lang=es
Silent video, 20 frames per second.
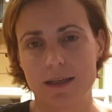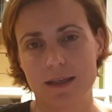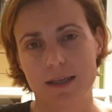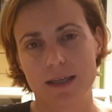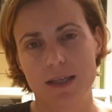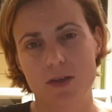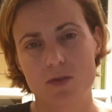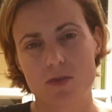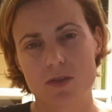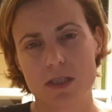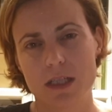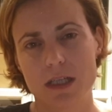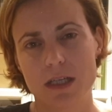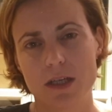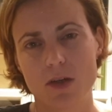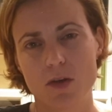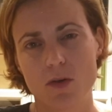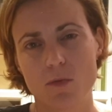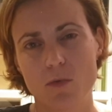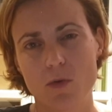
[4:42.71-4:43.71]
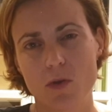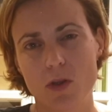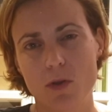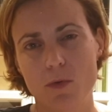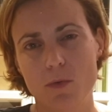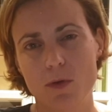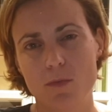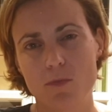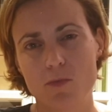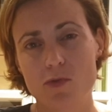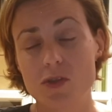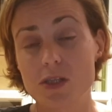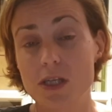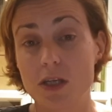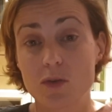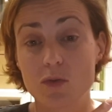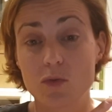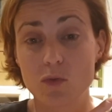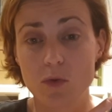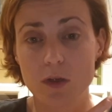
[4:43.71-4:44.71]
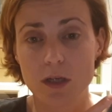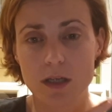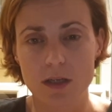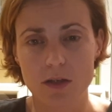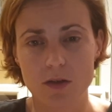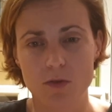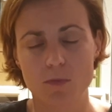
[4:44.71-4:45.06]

a que nos digan cómo debemos actuar,